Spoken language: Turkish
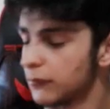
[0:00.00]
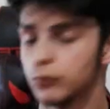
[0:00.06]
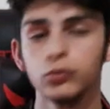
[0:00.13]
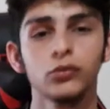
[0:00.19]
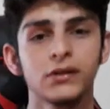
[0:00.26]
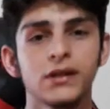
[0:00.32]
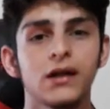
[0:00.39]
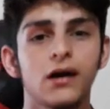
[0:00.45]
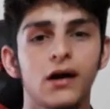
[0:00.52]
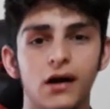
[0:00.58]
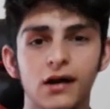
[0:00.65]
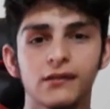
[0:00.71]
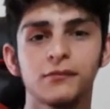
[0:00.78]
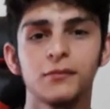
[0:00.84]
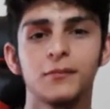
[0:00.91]
Bu yine
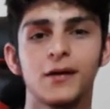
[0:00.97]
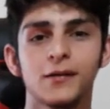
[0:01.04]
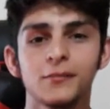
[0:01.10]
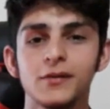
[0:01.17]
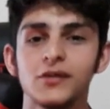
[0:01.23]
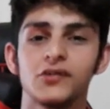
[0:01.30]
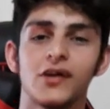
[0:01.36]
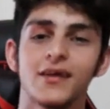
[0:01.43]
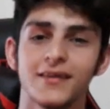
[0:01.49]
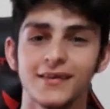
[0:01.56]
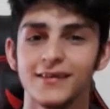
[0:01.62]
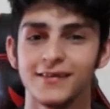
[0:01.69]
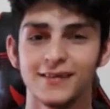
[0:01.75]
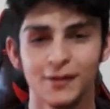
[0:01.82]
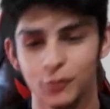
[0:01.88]
az bir mermi
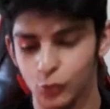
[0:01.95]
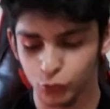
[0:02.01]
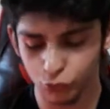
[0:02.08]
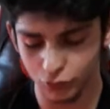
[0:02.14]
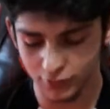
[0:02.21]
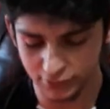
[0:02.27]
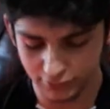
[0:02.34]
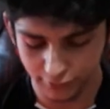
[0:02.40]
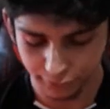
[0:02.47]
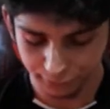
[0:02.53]
içeride deposu var.